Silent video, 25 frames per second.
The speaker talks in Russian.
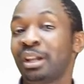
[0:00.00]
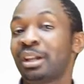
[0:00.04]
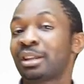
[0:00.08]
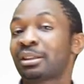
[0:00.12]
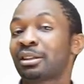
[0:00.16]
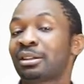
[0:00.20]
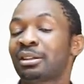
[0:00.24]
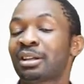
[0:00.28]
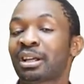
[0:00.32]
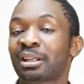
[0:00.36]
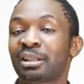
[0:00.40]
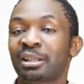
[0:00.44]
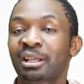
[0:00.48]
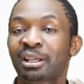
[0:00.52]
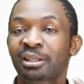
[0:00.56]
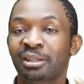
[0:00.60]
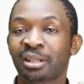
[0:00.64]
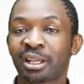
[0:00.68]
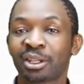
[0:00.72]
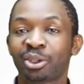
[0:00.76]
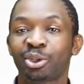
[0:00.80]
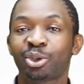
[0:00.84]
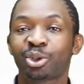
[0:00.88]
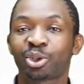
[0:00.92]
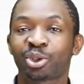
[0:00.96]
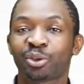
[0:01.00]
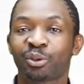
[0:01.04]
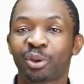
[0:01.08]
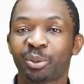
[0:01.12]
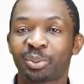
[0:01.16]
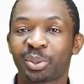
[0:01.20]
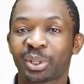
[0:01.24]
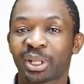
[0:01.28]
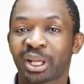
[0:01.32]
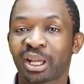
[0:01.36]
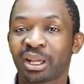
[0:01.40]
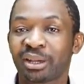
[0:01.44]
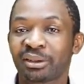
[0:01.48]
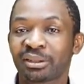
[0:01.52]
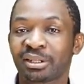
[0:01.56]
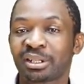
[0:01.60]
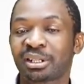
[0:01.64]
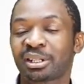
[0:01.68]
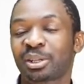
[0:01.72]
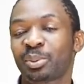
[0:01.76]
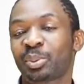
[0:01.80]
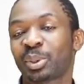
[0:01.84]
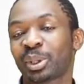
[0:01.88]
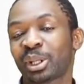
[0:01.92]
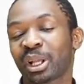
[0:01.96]
Это я надеюсь, что вам понравилось.
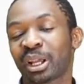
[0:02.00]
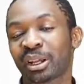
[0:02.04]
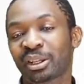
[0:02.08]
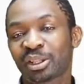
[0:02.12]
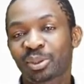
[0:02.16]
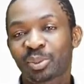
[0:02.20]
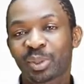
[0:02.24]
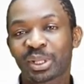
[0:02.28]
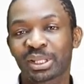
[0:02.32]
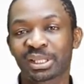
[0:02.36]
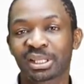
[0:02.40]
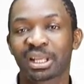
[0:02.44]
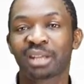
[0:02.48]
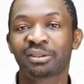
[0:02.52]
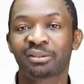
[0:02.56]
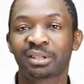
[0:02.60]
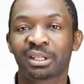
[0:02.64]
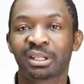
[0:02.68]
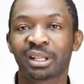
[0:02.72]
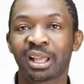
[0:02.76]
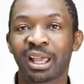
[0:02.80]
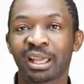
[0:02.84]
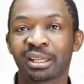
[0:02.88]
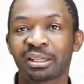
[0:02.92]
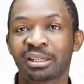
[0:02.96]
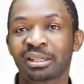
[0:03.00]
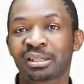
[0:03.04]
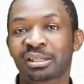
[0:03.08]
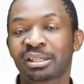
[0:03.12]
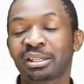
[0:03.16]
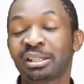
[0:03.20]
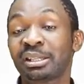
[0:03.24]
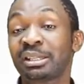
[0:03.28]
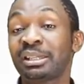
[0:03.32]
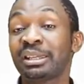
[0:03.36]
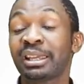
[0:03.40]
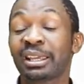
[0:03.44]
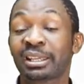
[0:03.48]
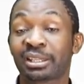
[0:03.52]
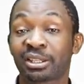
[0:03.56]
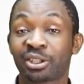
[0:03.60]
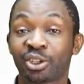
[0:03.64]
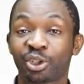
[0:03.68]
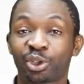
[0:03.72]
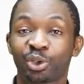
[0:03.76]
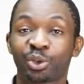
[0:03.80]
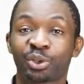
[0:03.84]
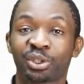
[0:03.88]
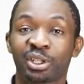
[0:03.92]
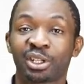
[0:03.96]
Если понравилось, поставьте лайк. Если есть
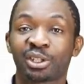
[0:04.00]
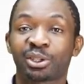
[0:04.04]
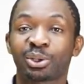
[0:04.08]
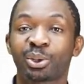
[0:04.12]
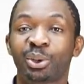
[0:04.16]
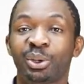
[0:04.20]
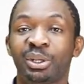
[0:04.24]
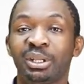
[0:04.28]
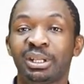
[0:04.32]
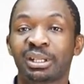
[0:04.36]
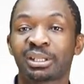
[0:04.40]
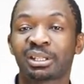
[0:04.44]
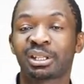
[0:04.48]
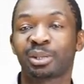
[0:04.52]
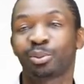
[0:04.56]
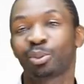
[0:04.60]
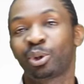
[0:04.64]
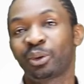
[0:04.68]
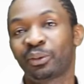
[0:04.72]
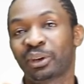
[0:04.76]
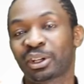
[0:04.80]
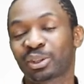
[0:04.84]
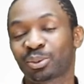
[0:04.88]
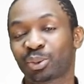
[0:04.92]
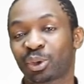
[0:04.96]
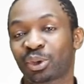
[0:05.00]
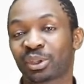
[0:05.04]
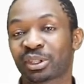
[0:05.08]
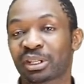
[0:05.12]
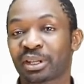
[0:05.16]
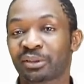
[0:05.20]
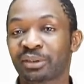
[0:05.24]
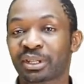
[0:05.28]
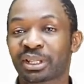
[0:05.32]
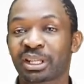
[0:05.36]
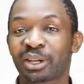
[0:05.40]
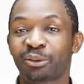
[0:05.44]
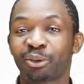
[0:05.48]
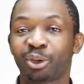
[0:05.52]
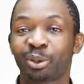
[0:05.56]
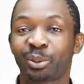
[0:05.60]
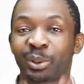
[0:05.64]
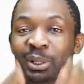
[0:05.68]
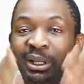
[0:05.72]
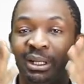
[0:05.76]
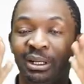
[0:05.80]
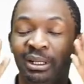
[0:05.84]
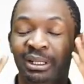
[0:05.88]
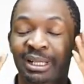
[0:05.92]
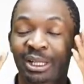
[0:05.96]
еще 6 или 7, 8 совет,
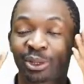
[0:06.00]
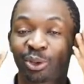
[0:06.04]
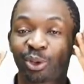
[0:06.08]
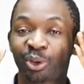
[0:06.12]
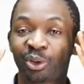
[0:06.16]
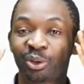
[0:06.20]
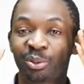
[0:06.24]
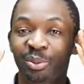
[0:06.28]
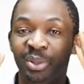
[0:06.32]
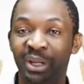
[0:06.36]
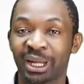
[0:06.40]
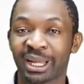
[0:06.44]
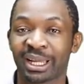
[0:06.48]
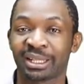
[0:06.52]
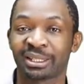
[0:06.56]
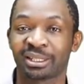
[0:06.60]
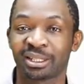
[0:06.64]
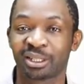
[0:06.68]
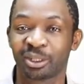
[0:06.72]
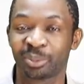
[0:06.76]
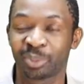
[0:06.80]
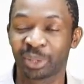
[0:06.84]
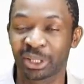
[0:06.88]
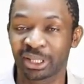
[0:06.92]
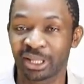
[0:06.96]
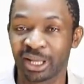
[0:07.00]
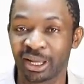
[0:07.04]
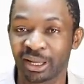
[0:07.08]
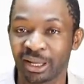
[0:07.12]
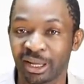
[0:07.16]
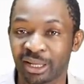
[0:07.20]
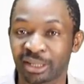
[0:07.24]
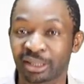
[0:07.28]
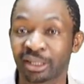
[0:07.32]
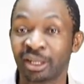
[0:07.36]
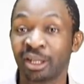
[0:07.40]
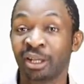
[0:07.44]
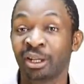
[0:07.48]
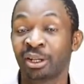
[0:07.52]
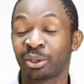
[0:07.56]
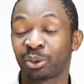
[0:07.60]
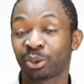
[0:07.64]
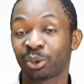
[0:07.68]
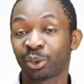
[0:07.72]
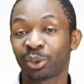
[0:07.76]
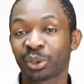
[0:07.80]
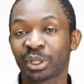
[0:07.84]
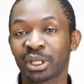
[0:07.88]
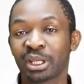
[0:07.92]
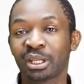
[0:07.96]
который бы хотели предлагать
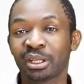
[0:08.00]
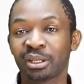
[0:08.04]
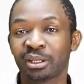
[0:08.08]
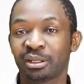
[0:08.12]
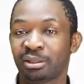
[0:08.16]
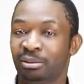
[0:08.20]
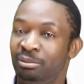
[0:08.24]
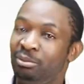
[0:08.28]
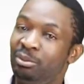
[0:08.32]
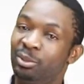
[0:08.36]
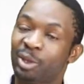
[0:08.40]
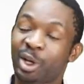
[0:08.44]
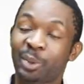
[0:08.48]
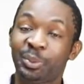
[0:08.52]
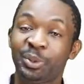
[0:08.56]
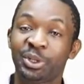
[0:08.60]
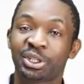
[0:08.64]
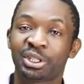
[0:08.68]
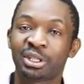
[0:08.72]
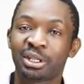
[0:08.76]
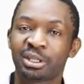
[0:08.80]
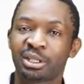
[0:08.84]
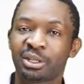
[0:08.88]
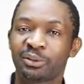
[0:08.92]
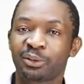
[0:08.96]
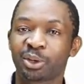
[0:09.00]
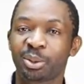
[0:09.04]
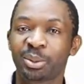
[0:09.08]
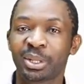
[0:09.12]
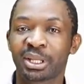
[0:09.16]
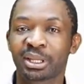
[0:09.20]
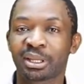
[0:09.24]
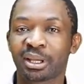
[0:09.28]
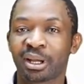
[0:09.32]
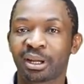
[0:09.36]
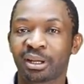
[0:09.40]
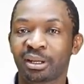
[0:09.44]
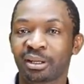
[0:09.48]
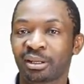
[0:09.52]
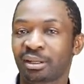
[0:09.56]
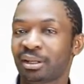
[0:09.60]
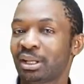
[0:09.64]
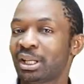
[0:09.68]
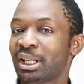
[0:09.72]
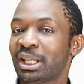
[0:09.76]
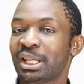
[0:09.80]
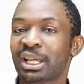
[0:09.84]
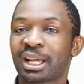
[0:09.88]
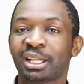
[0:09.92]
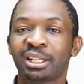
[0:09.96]
другие, напишите в комментарии,
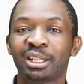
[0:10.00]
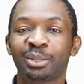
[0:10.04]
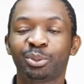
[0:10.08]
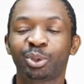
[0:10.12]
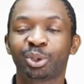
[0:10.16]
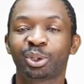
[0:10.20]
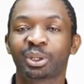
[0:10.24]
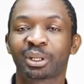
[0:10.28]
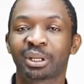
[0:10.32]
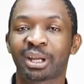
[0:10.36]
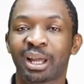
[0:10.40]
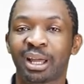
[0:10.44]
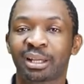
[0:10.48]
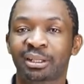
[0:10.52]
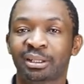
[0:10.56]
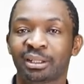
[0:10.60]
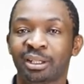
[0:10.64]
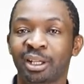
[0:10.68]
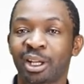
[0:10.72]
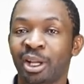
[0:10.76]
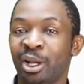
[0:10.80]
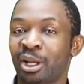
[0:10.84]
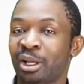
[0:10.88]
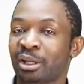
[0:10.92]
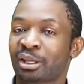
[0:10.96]
и я не буду рады.